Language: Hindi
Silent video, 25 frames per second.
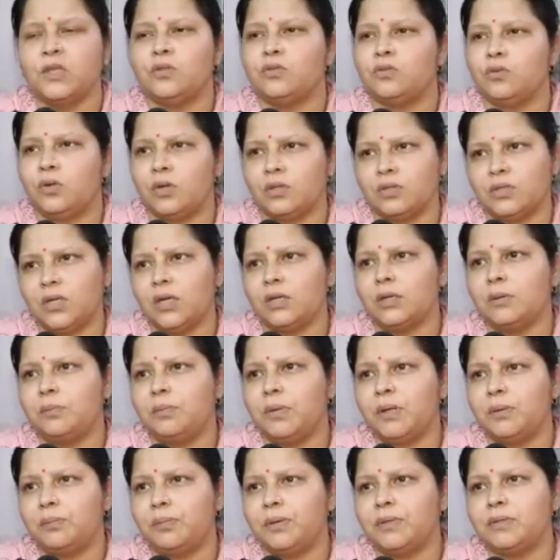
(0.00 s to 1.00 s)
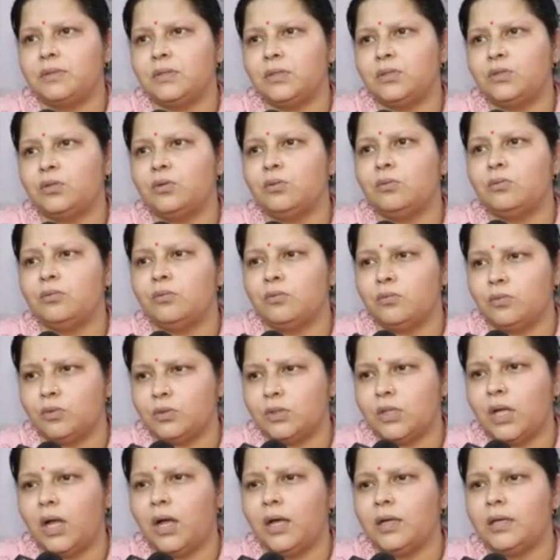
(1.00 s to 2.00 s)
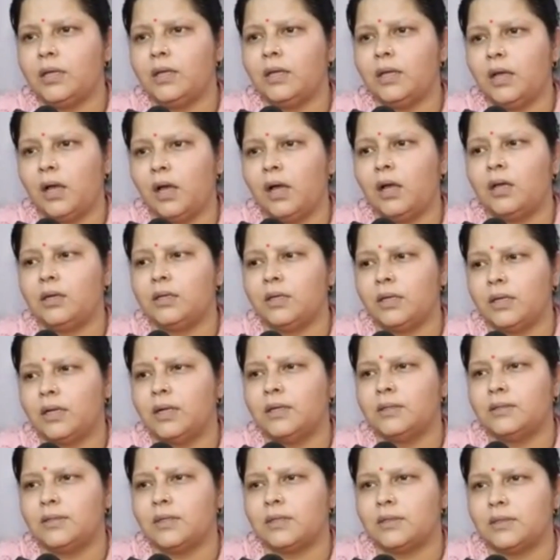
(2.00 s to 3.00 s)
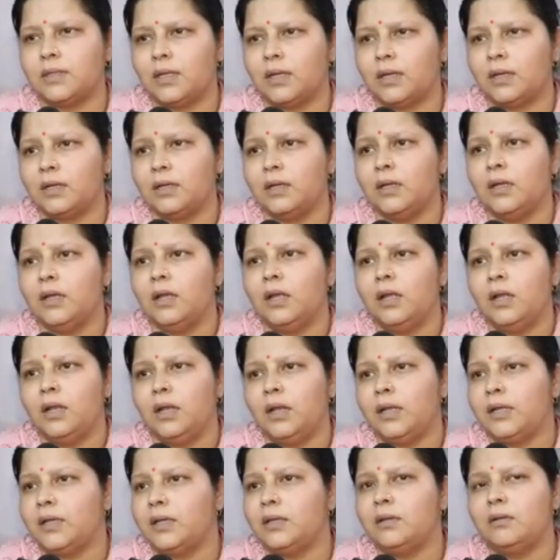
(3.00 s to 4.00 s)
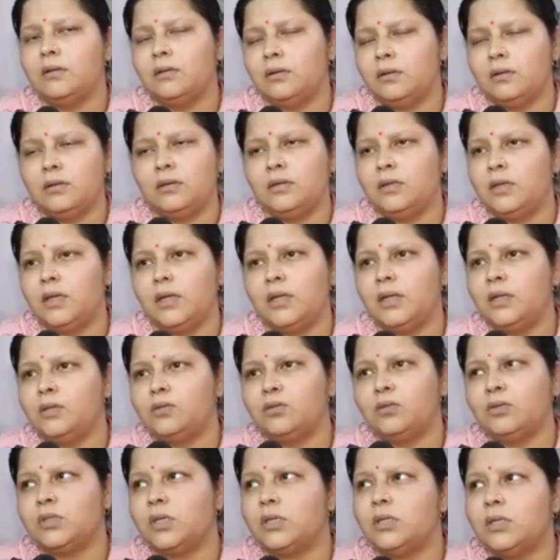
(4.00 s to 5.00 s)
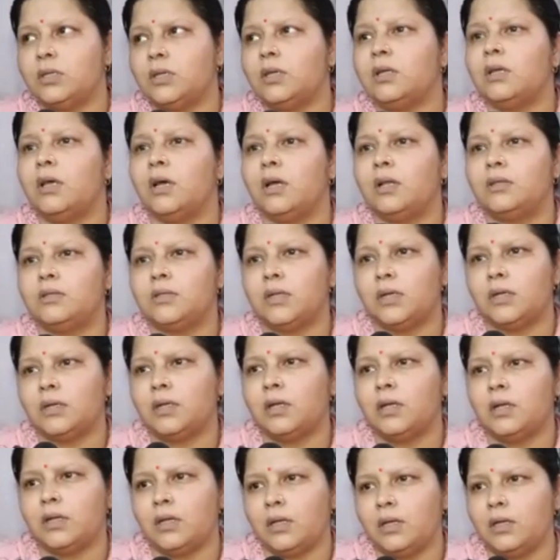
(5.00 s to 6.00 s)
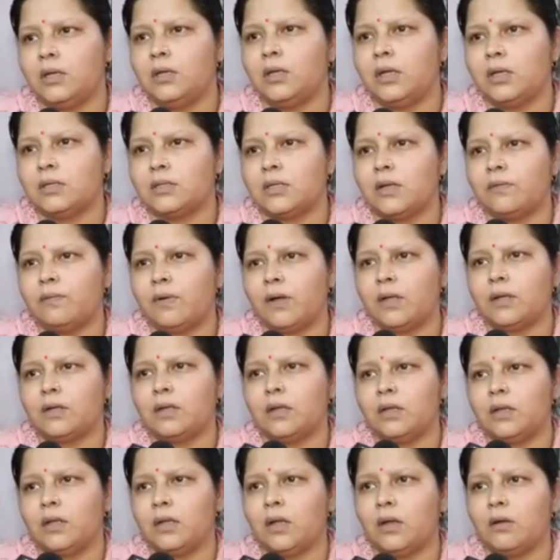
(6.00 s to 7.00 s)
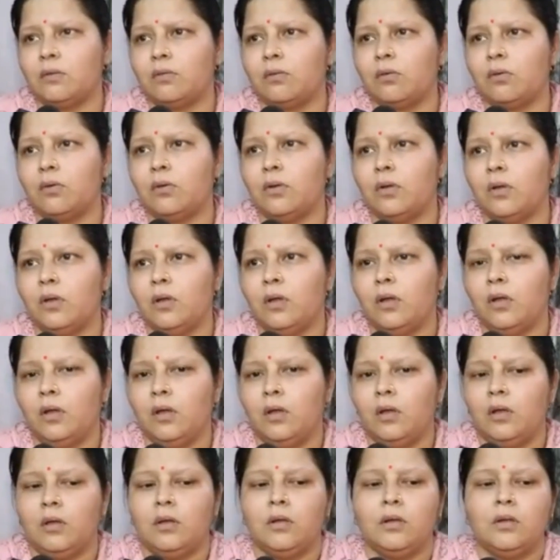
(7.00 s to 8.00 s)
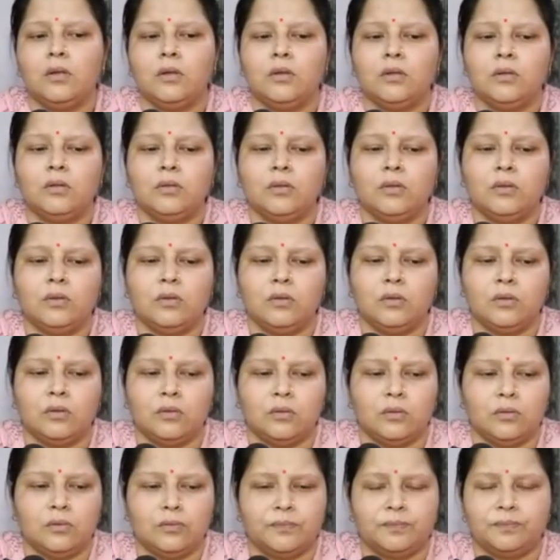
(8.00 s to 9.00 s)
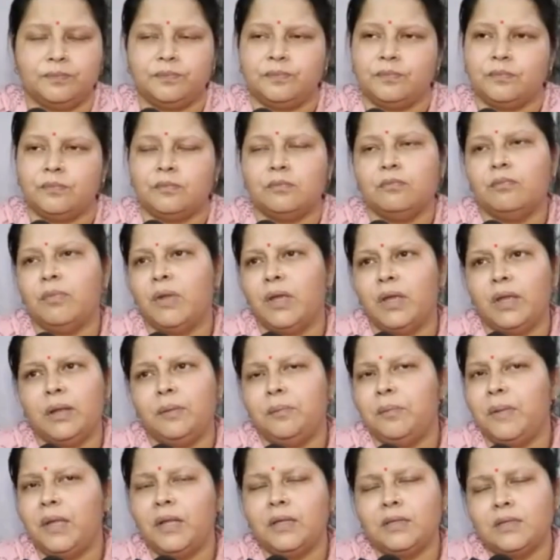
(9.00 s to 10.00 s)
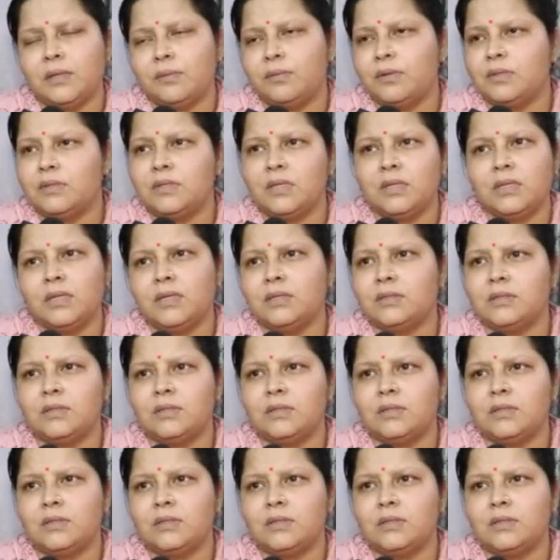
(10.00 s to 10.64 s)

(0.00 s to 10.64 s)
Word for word: सुरक्षा के पर्पज़ से तो वो था कि हाँ ये कर सकता है लेकिन ये नहीं सोचा था कि घर चढ़ कर के ही ऐसा बार करेगा वो तो मैं मेरे समझ से ये